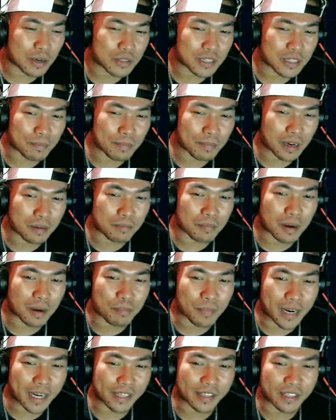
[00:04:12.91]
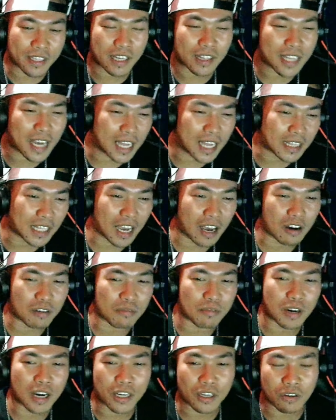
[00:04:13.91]
usapang magpartner dati o
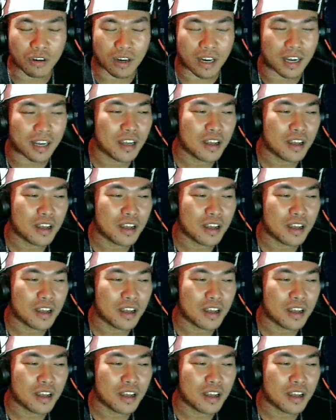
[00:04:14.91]
mga ano ha.